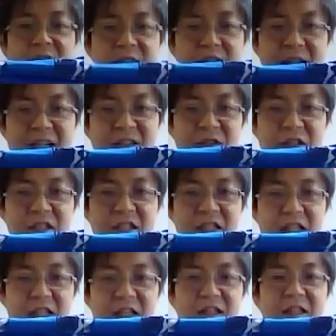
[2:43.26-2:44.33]
サッカーの歴史
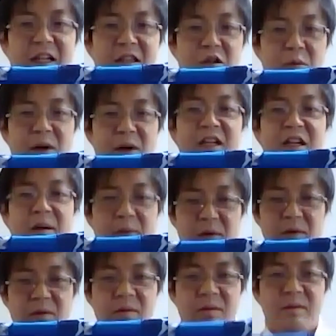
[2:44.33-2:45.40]
なんてのもありかも